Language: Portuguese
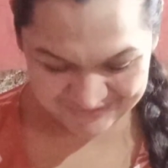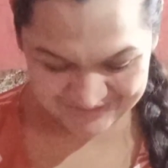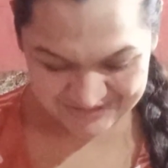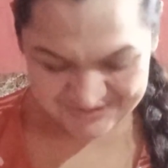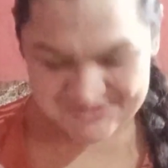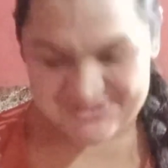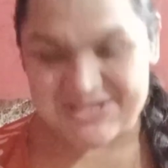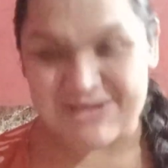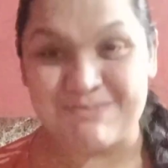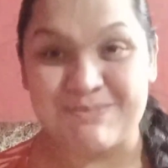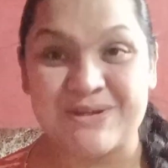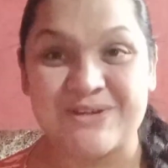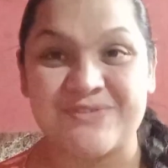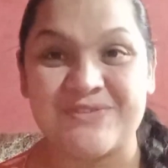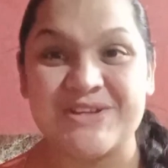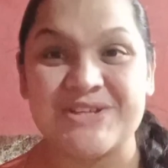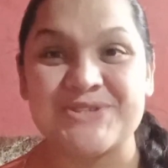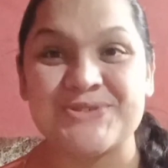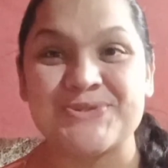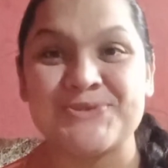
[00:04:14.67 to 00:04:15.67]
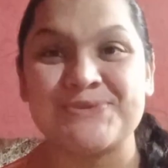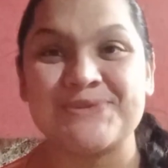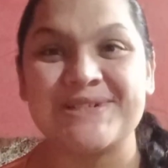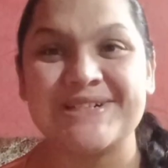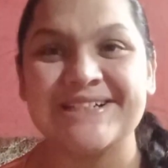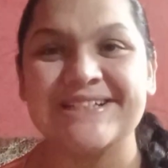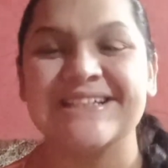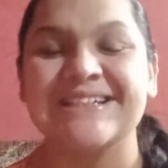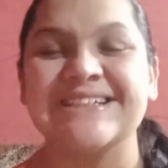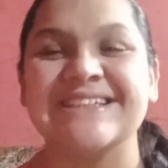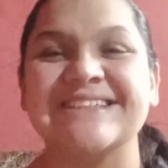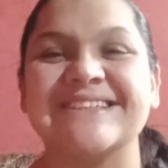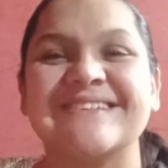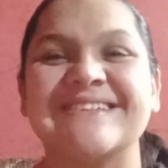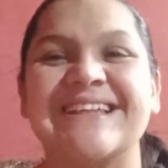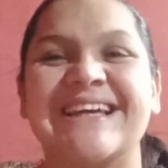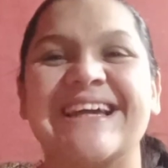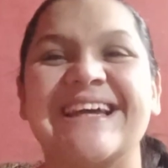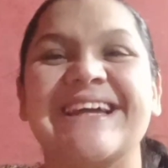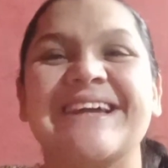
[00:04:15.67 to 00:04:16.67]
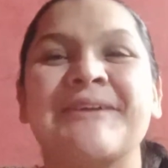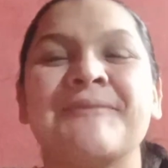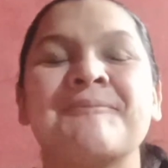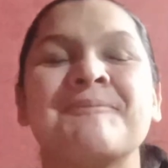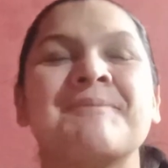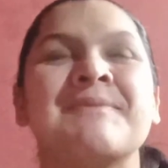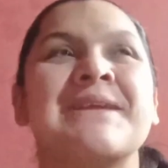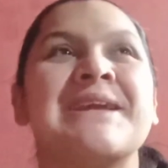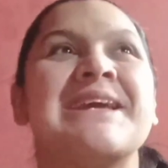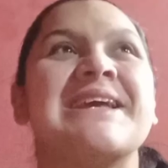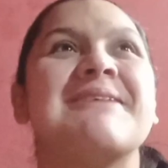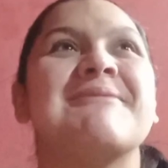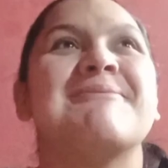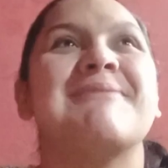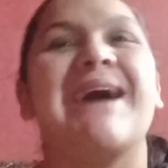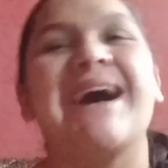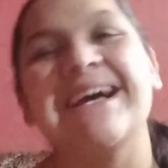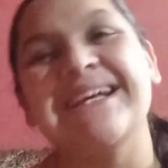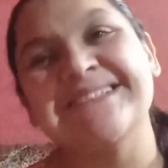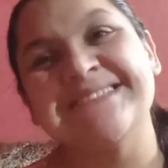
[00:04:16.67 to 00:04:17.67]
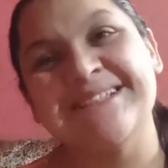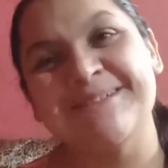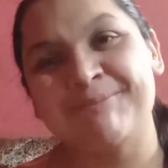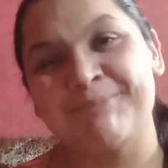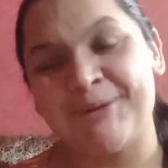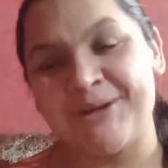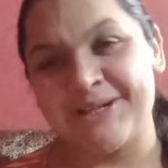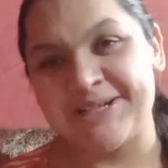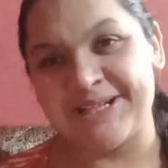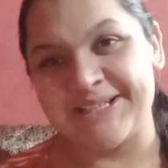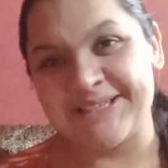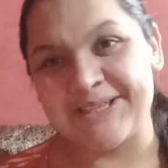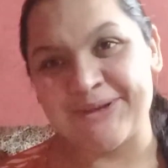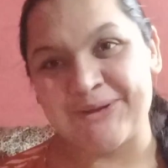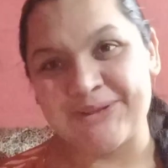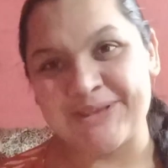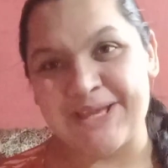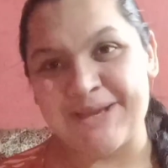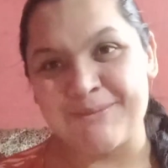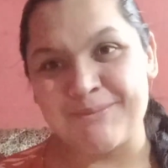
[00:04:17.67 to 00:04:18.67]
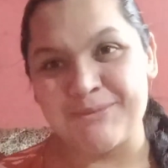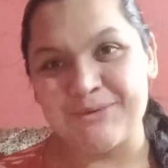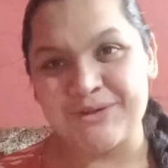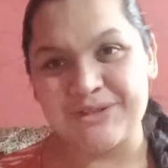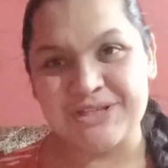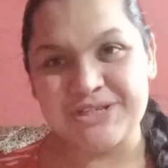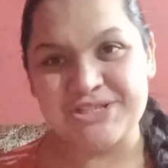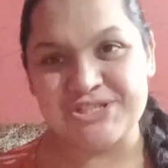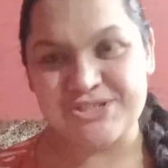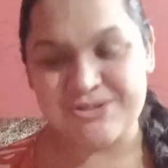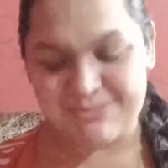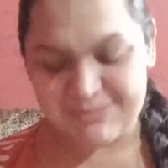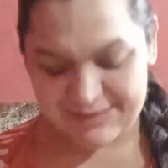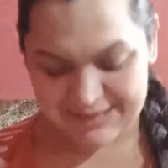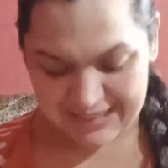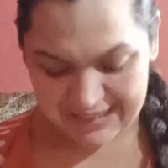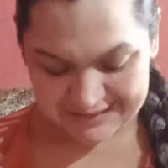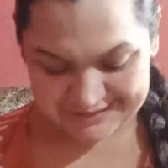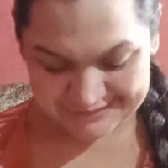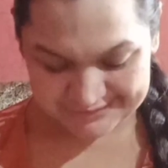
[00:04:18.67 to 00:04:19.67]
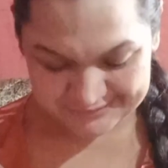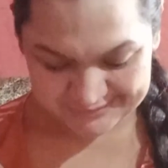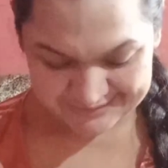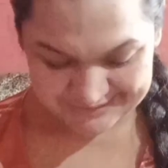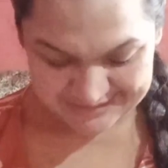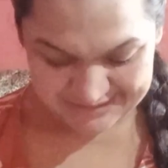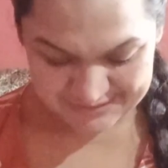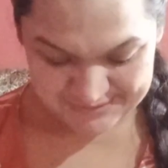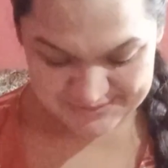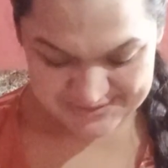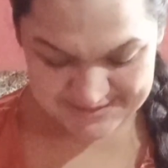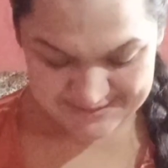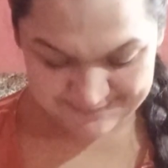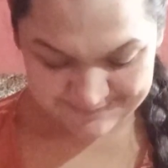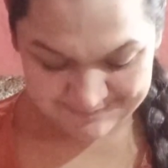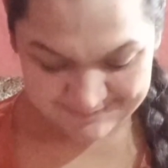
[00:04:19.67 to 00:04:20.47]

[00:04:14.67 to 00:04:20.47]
vai nos aperfeiçoando, né? Mas o importante é que eu tenho muita intimidade com Deus.